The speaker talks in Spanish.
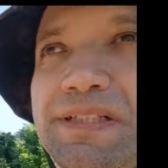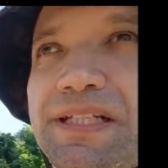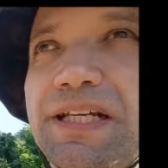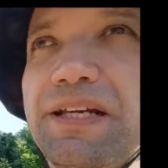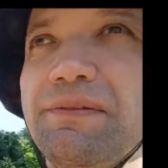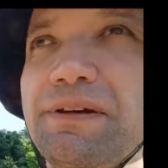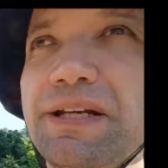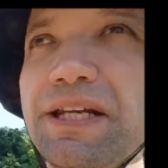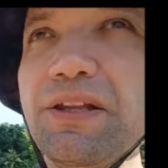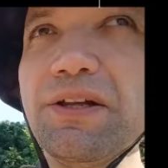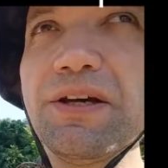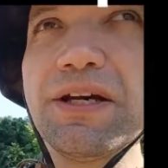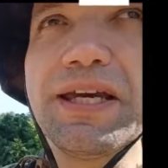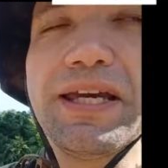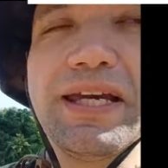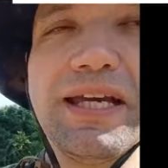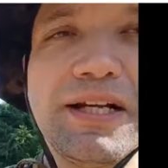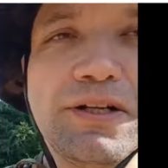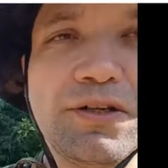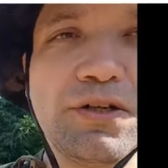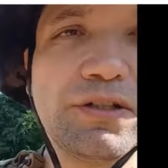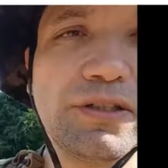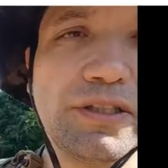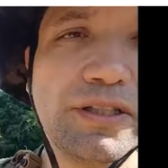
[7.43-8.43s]
He venido aquí
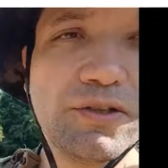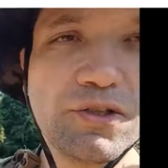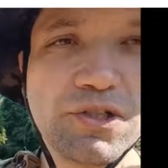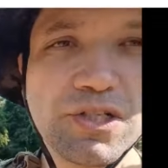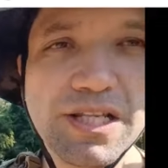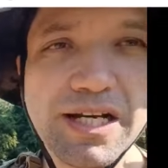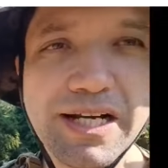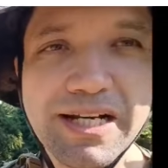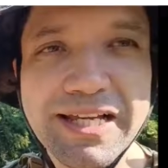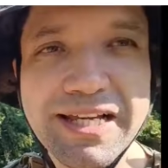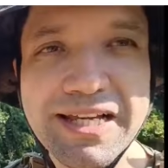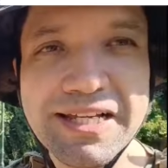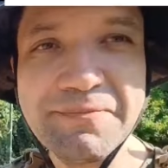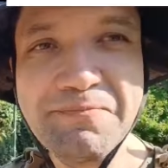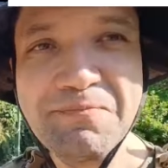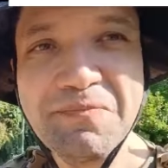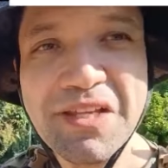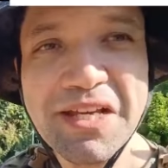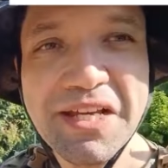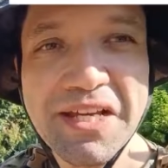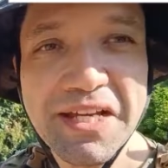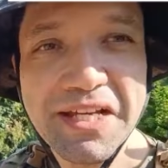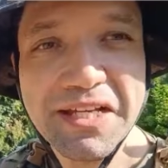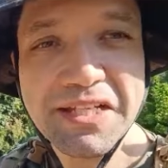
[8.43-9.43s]
al norte de Australia,
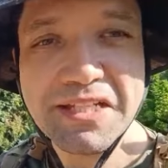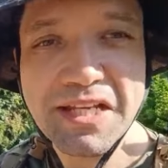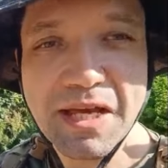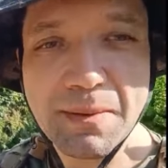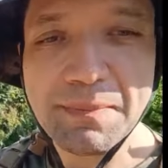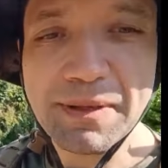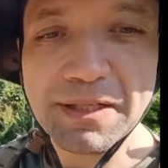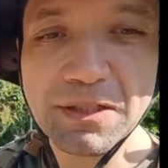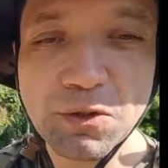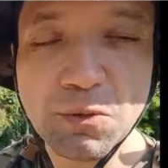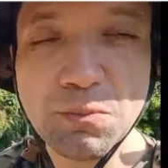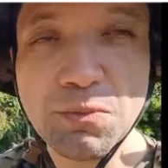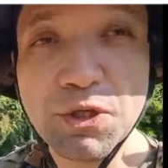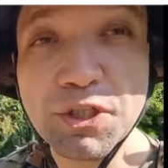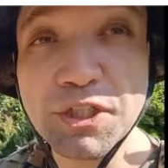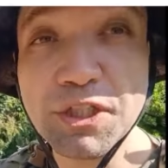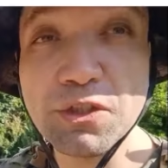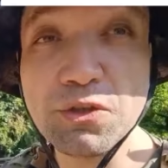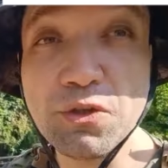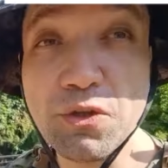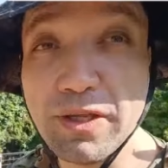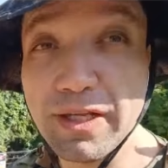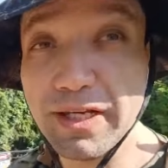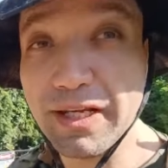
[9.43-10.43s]
escapando un
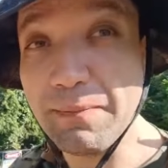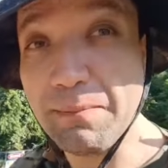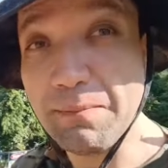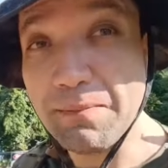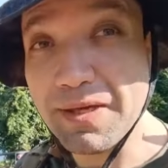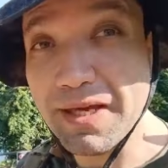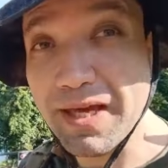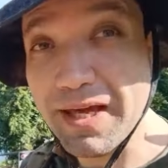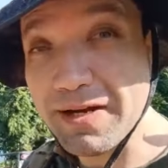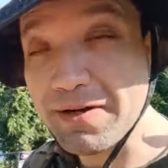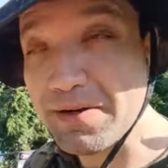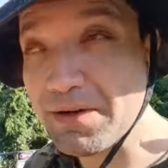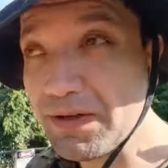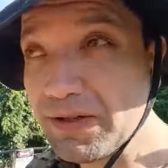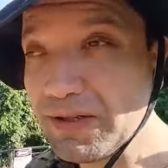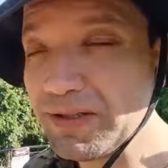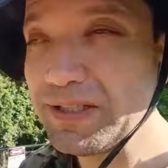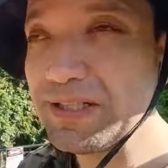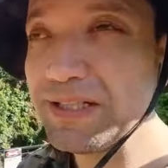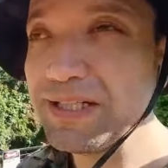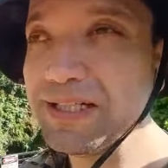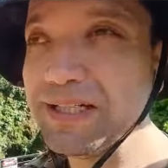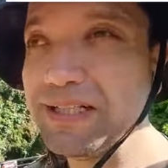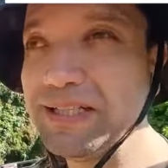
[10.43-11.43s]
poquitito del invierno
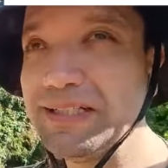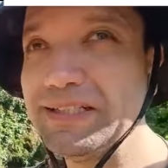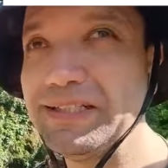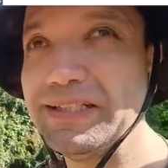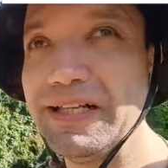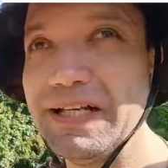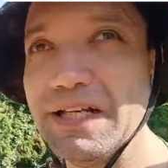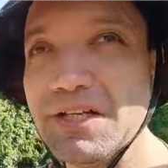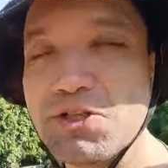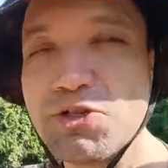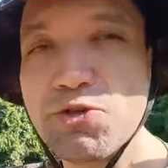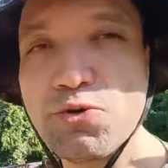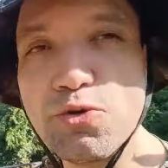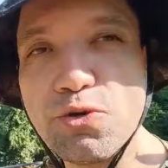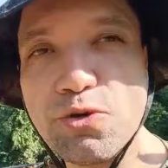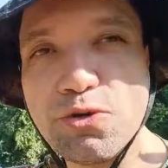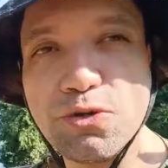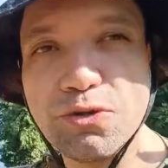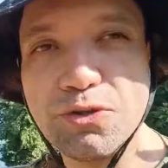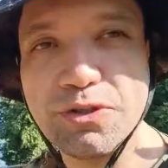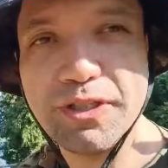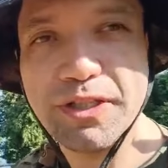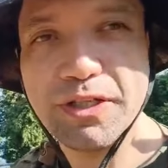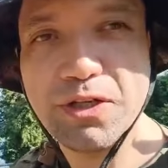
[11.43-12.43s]
del sur
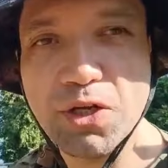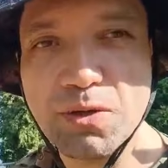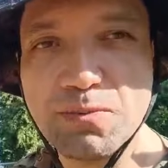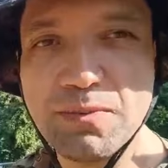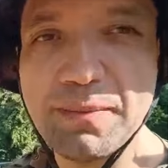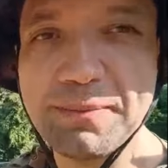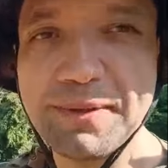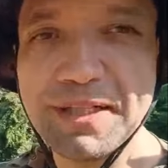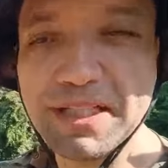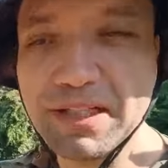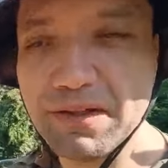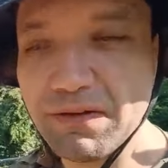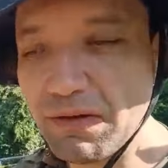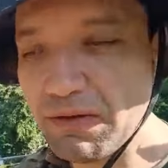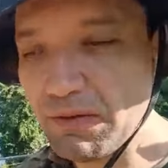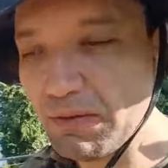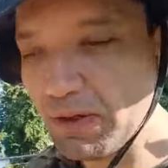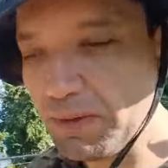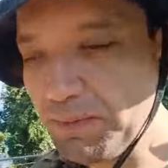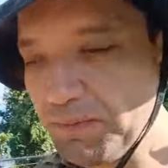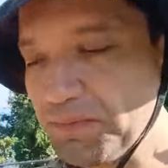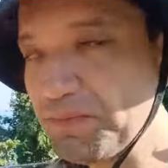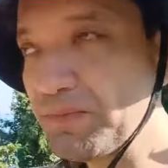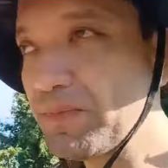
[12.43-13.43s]
donde normalmente
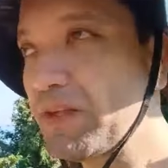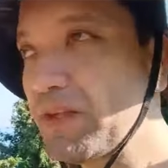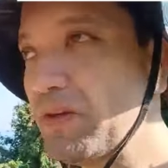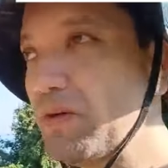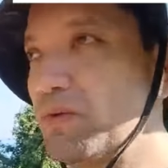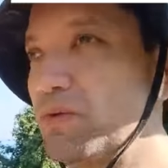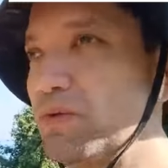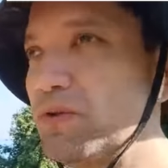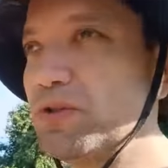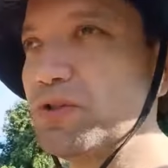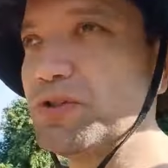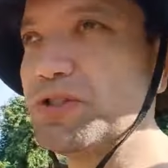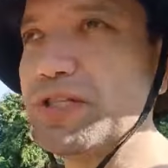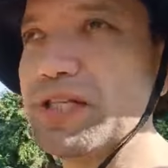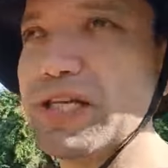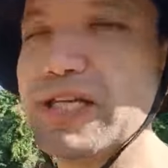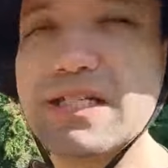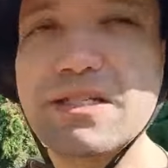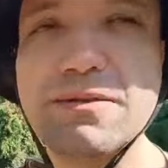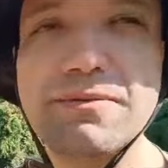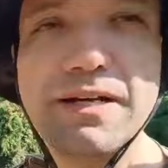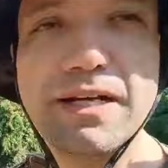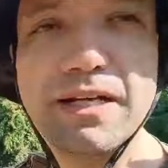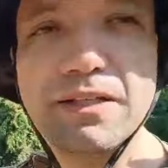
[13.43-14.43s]
vivo, unos
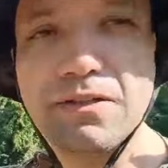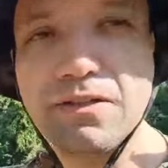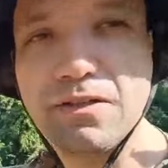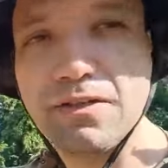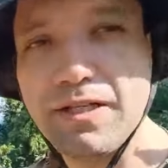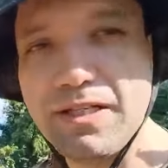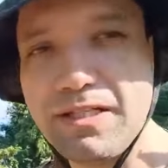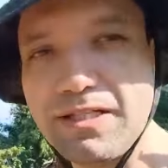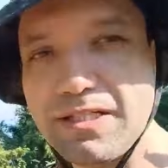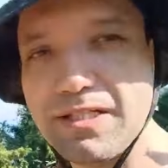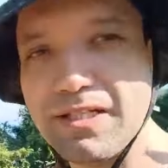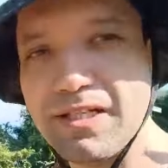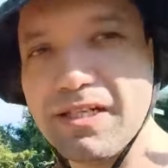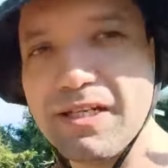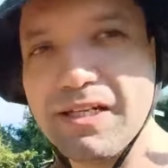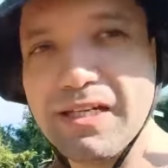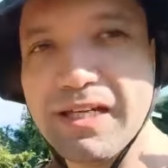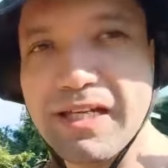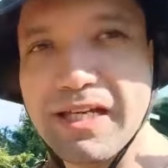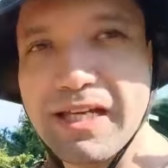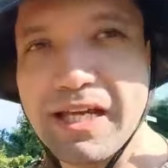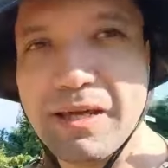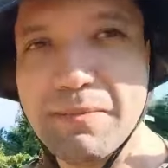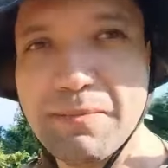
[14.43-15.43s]
días de vacaciones,
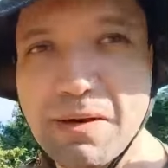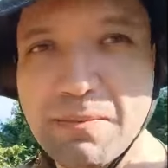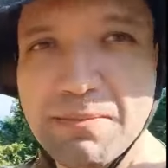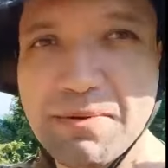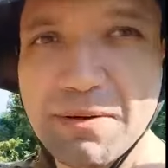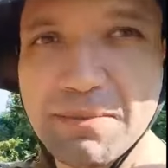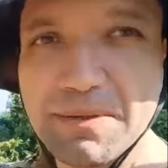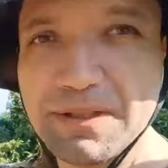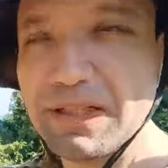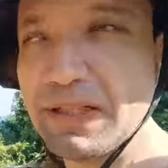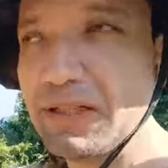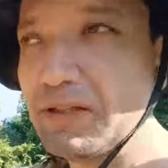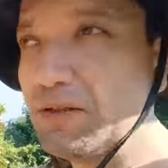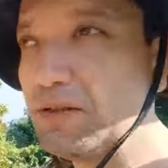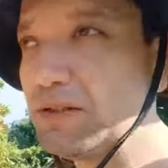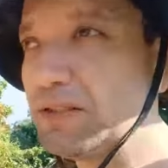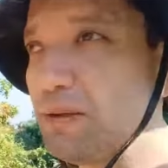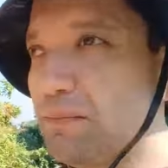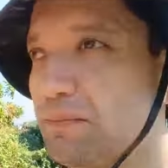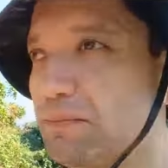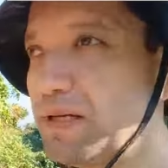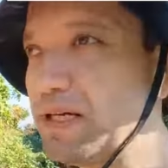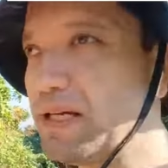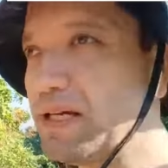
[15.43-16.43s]
que me ha permitido
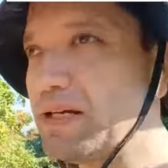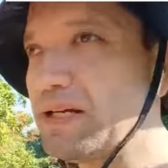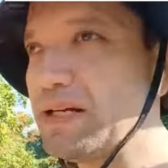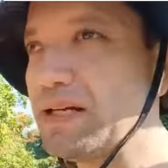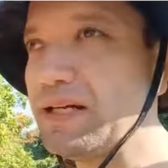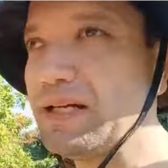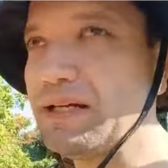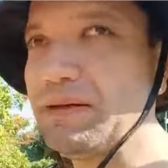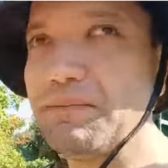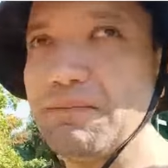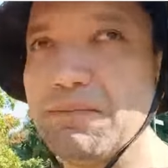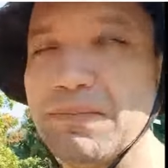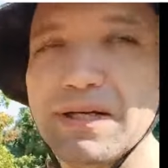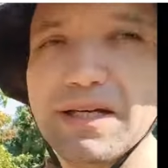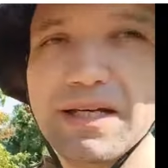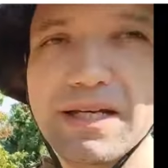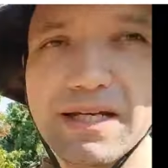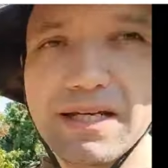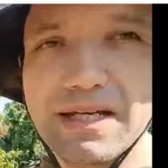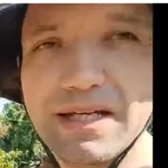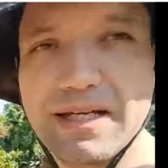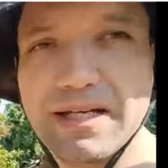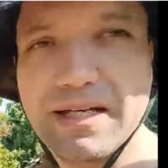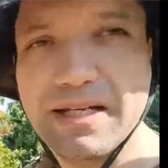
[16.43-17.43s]
también ver
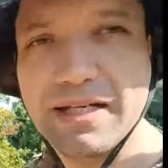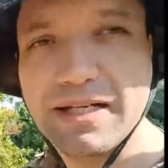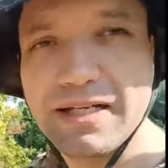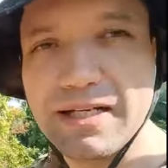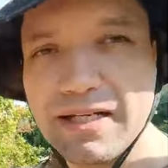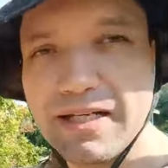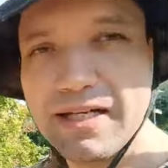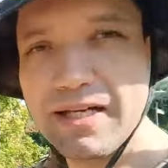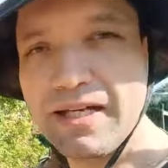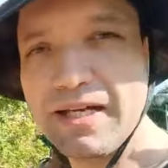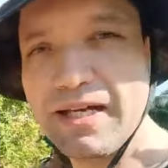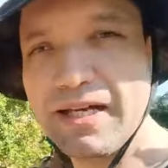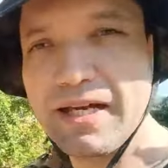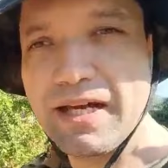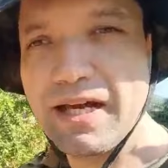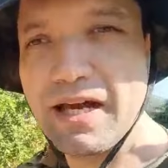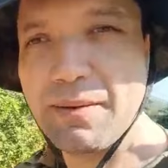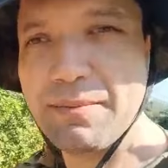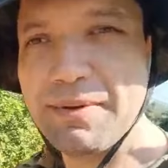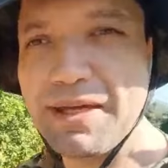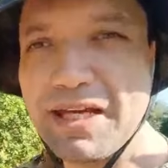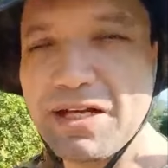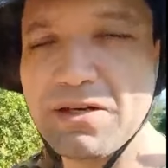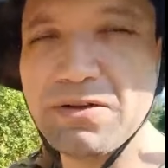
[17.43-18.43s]
a,
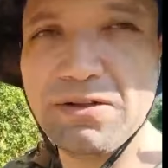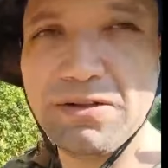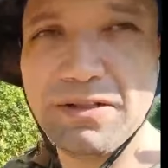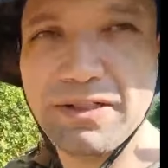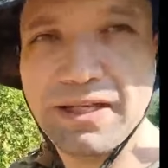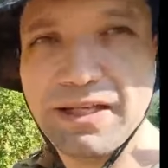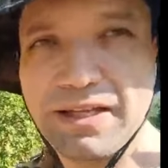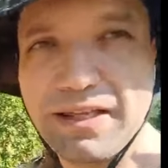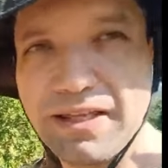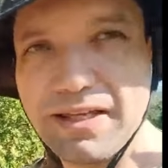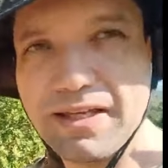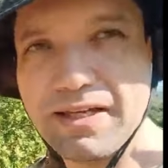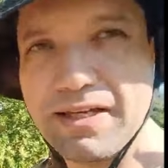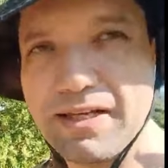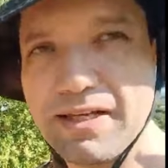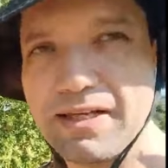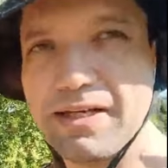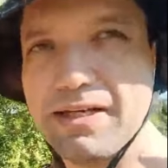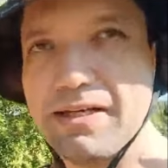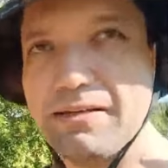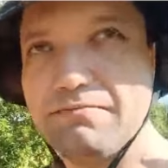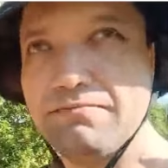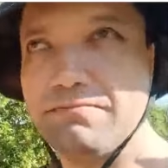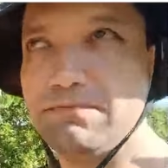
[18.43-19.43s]
mi hijo, que
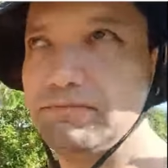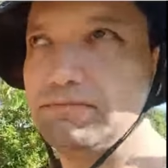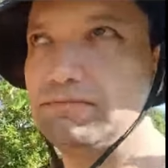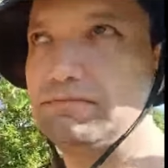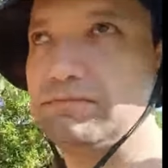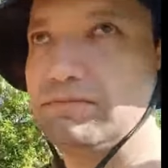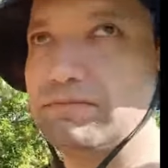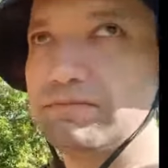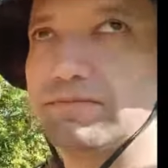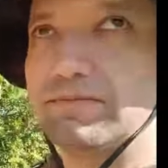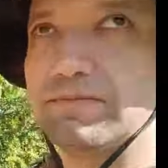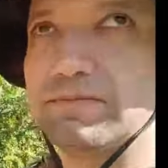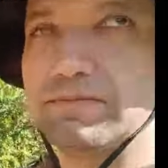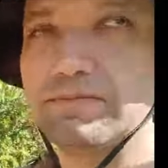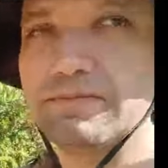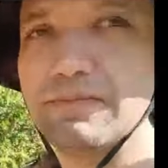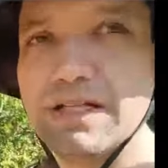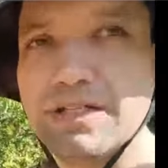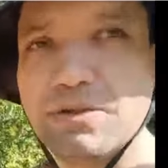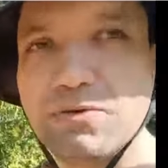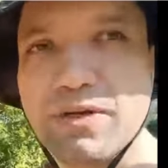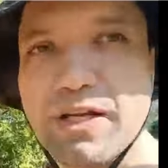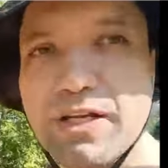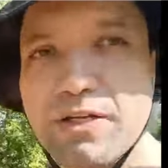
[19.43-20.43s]
hacía
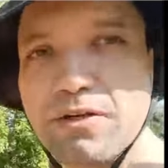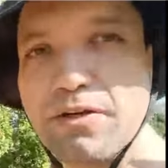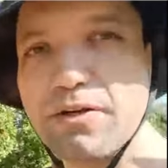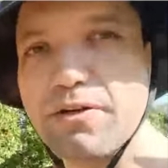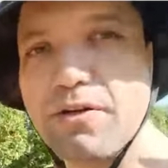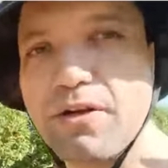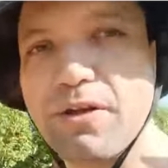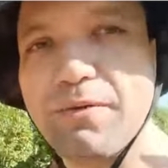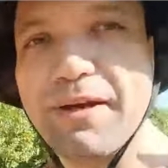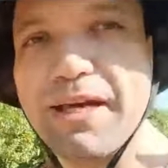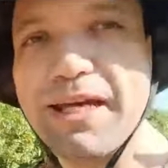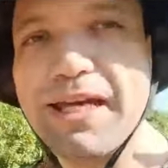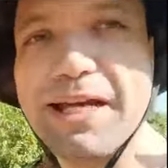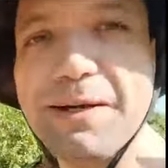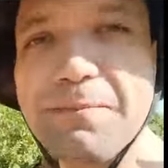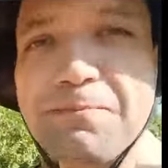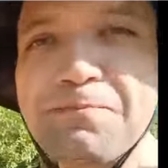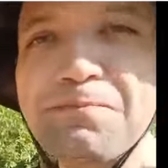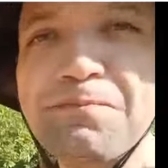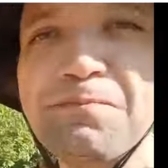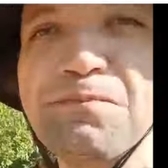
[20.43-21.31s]
más de un año que no le veía,